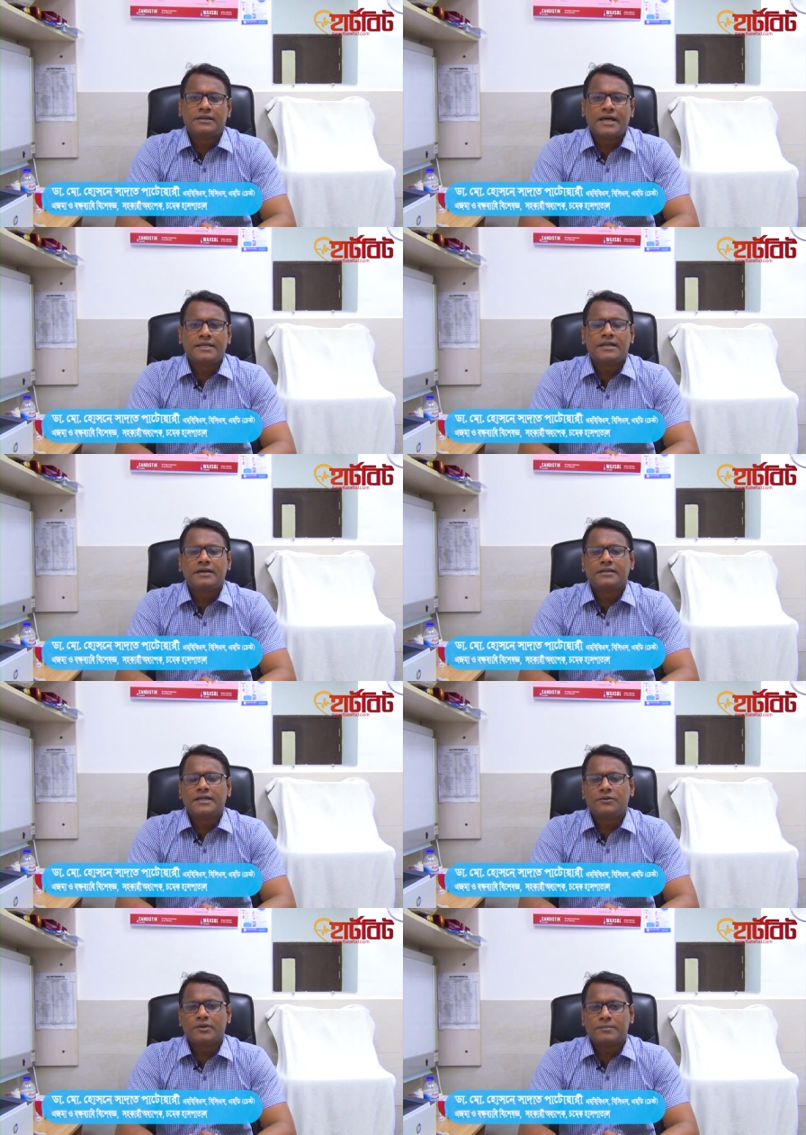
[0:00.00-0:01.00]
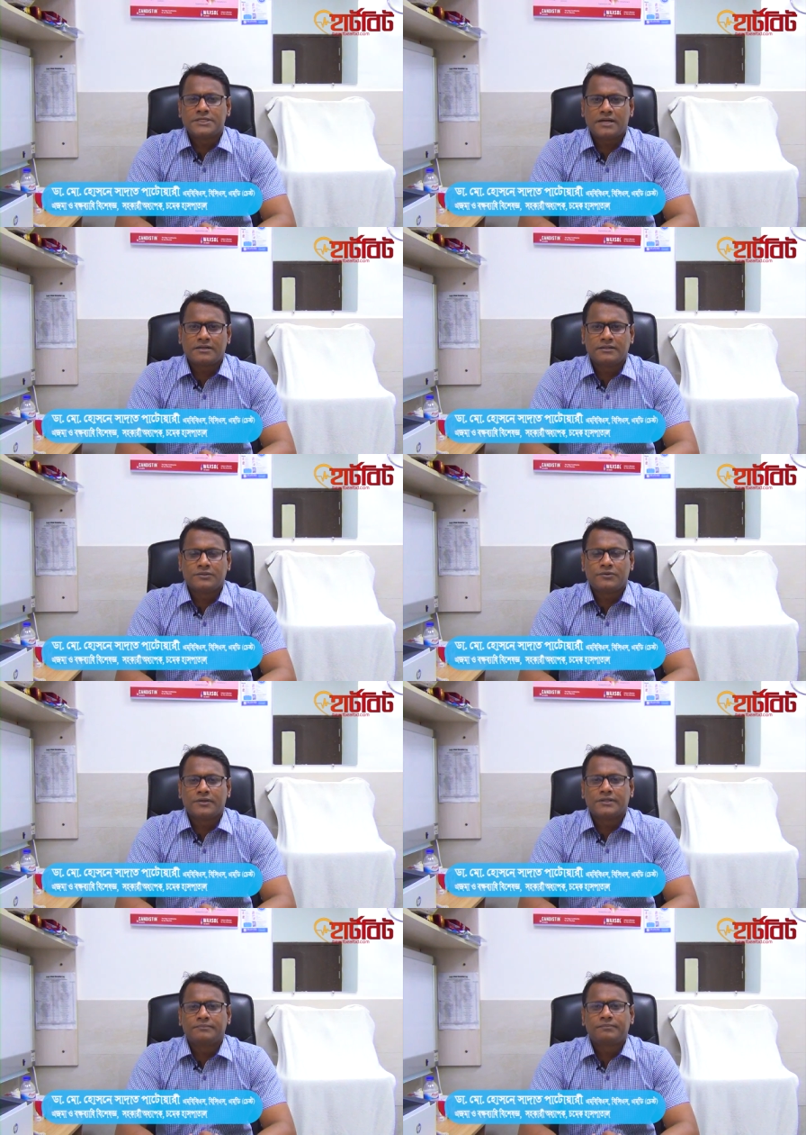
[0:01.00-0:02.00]
নারীরা এই রোগে বেশি আক্রান্ত
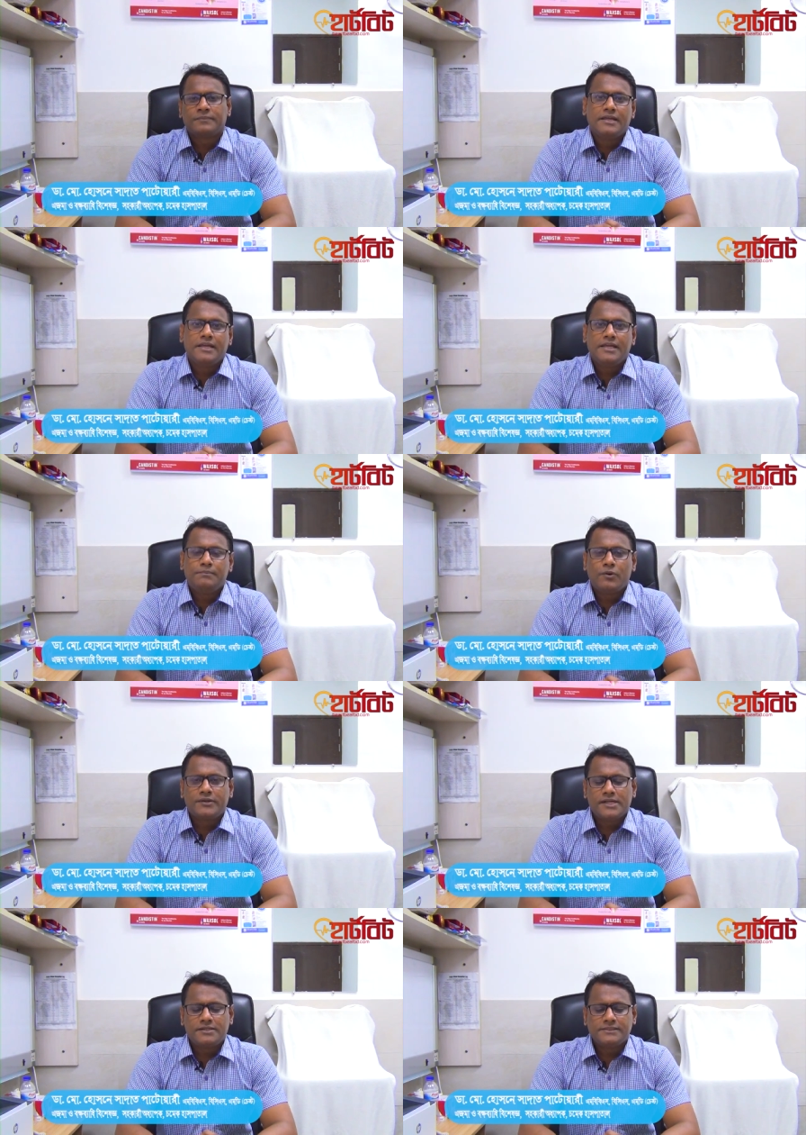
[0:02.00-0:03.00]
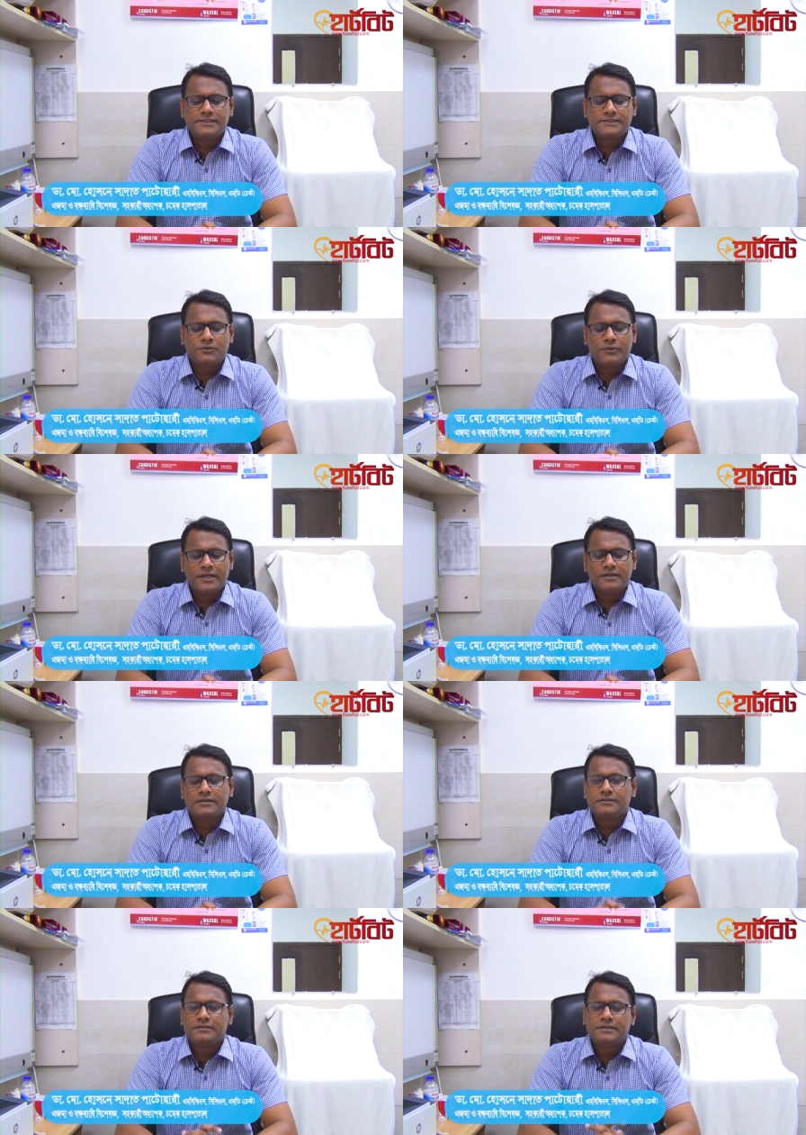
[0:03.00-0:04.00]
হয় এই ব্রনকেকটাইসিস রোগের
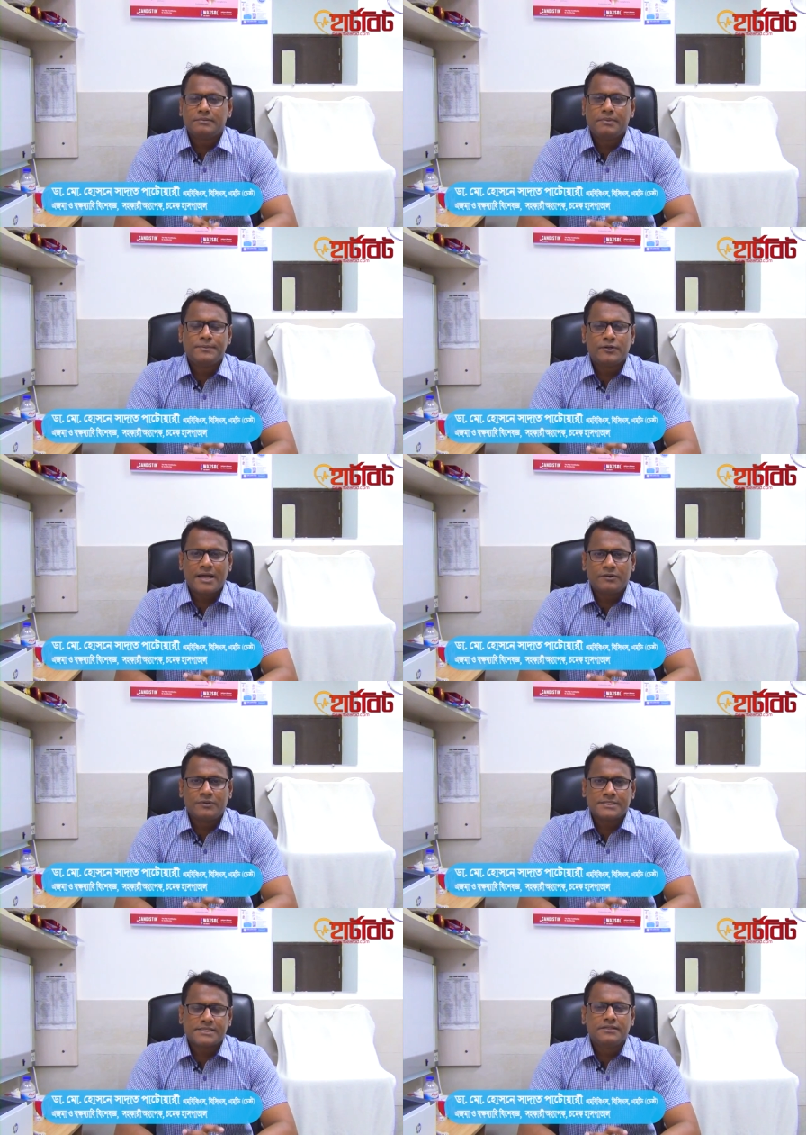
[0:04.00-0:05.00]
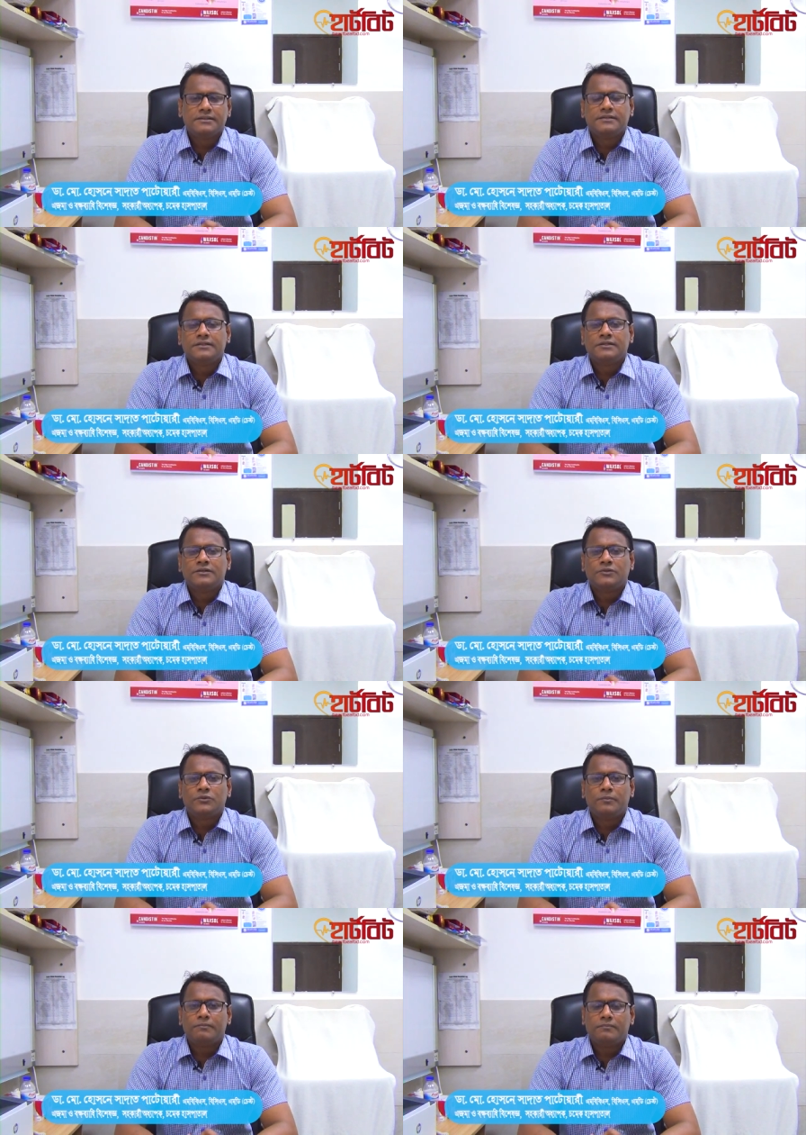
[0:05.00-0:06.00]
বিভিন্ন কারণ আছে তো